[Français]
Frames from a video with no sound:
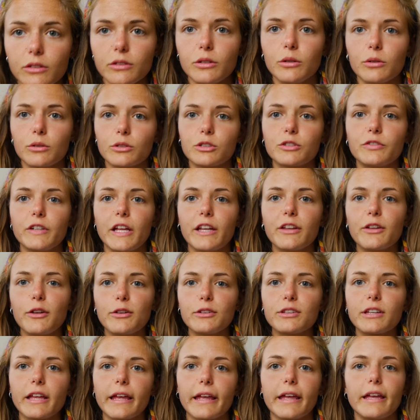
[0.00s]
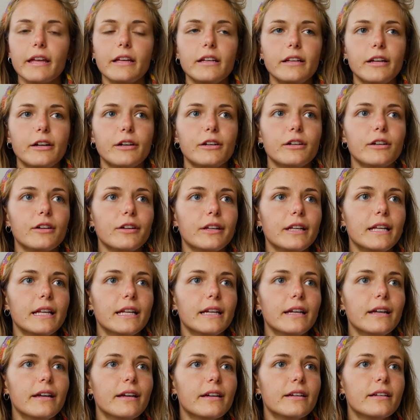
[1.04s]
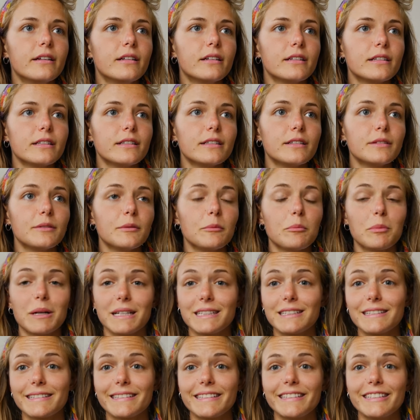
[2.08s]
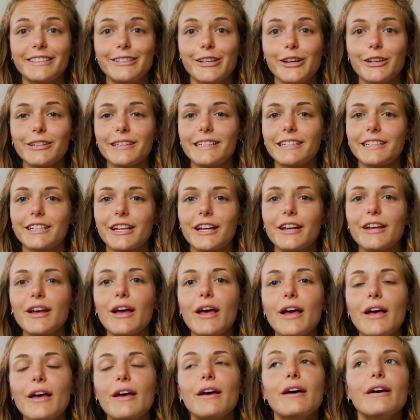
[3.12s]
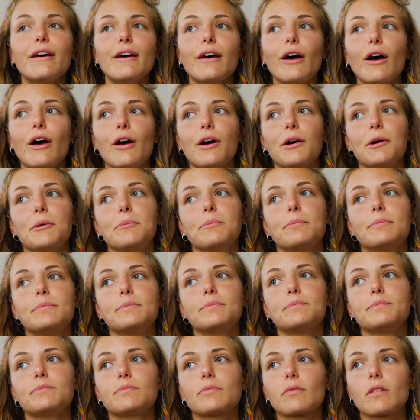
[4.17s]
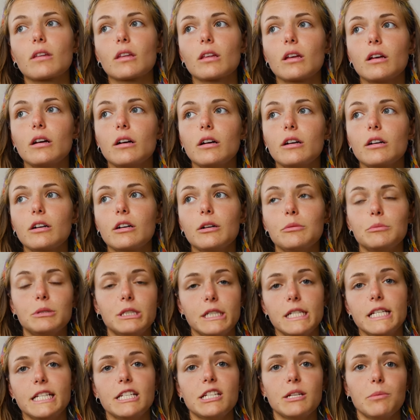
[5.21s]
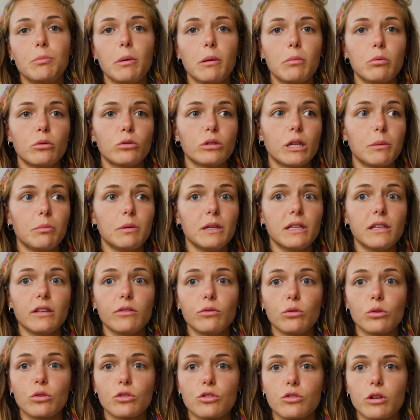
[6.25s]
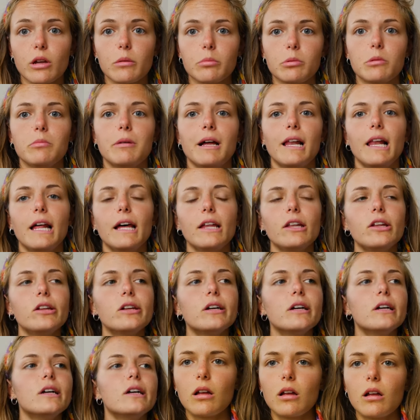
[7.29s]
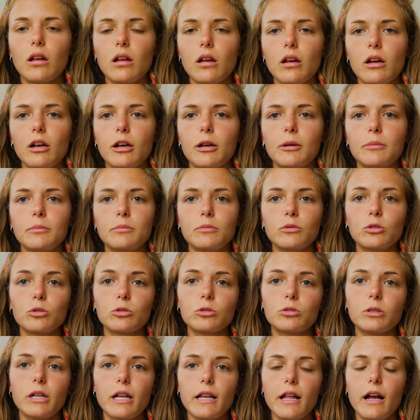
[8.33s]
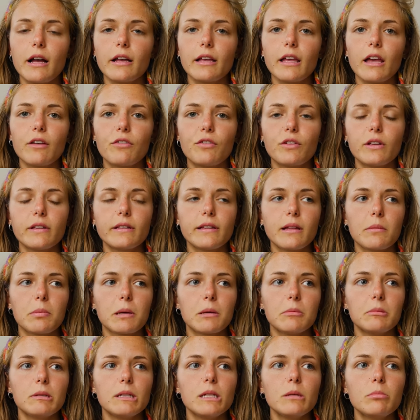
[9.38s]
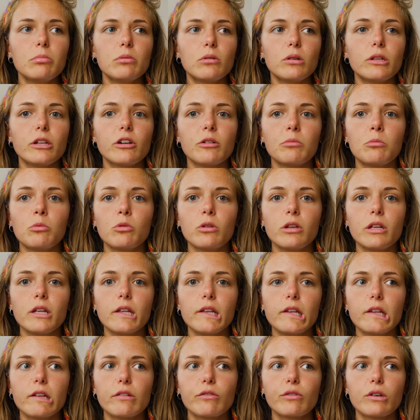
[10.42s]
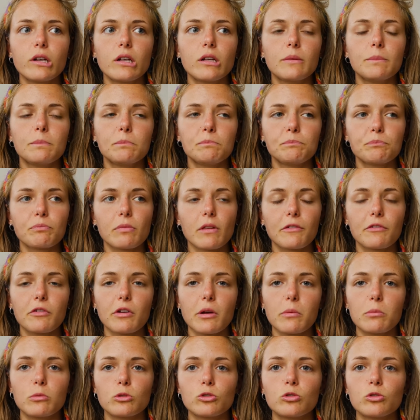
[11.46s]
Donc je viens de rentrer, il est presque 6h déjà. comme j'ai dit j'ai pas beaucoup d'appétit vu que je suis un peu malade. Euh, donc je suis allée à un café cet après-midi pour lire mon livre, faire mon